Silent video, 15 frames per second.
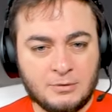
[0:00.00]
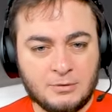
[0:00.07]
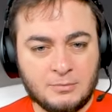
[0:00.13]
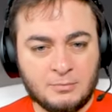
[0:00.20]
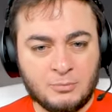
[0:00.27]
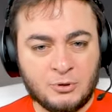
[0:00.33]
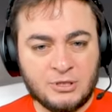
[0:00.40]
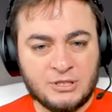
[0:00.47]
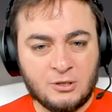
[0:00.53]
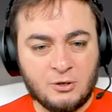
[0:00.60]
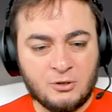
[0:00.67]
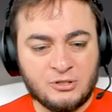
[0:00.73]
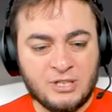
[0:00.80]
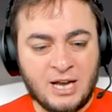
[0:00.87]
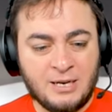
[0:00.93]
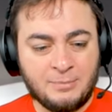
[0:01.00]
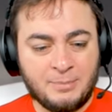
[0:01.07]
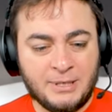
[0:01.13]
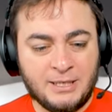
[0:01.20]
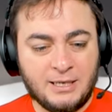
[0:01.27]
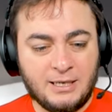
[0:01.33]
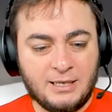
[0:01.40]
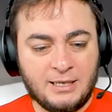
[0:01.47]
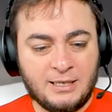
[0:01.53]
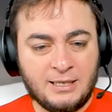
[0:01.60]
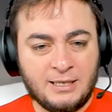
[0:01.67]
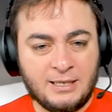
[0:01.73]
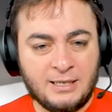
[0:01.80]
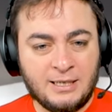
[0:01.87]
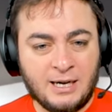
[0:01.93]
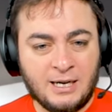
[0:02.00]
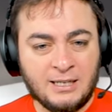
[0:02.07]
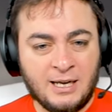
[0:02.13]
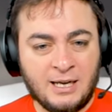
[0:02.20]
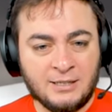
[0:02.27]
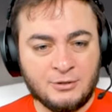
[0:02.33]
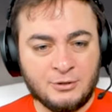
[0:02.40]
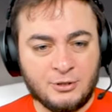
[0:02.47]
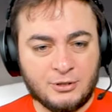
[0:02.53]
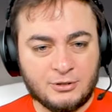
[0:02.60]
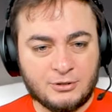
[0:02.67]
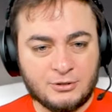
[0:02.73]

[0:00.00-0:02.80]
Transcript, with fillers: Burası özel bir e, alan diyor.